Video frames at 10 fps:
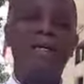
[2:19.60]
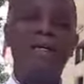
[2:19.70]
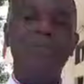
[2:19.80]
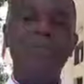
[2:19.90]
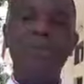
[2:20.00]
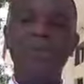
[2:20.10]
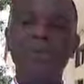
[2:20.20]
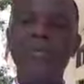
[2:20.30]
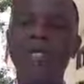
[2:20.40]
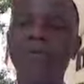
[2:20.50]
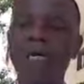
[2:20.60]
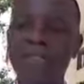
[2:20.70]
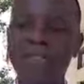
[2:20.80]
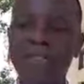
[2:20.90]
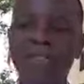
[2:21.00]
hein, de tous les
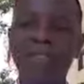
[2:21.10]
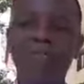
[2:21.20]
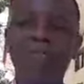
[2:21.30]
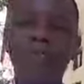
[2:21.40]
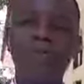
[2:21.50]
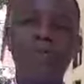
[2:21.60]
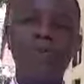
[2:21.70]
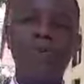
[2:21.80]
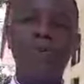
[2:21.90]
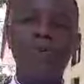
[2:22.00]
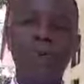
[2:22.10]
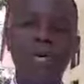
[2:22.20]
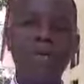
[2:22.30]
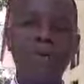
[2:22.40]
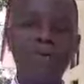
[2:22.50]
baptisés, puisque
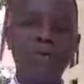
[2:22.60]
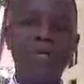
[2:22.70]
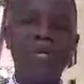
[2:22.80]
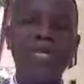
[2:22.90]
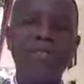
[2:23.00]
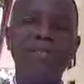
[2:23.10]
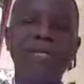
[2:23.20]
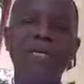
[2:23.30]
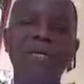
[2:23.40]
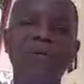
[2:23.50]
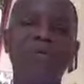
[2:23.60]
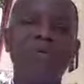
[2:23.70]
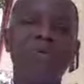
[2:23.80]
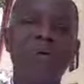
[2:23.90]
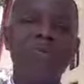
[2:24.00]
moi, comme le Christ, nous
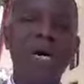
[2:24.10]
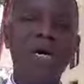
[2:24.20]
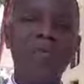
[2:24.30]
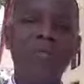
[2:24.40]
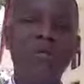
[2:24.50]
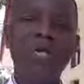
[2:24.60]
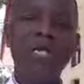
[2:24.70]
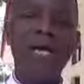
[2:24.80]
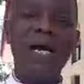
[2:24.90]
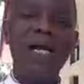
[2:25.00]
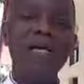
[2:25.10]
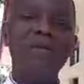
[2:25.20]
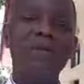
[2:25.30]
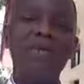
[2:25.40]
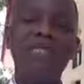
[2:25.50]
sommes appelés à
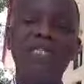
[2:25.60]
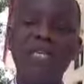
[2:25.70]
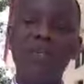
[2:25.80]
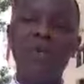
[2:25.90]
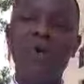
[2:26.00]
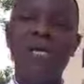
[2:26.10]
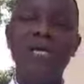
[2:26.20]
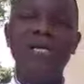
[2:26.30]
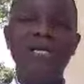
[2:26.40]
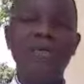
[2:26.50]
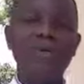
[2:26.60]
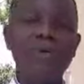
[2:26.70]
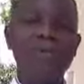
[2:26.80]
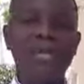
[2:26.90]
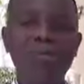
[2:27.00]
être témoins
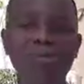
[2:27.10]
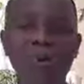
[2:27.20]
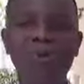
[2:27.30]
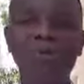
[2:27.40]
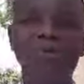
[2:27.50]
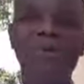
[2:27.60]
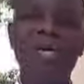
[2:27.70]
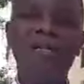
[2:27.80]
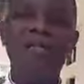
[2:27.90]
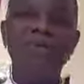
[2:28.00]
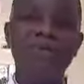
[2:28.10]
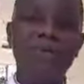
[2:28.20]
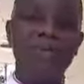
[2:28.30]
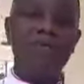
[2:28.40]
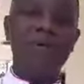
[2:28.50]
de sa bonne nouvelle, de
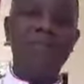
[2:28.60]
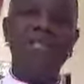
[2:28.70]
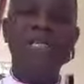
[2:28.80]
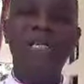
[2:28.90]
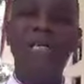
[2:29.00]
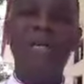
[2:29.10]
son évangile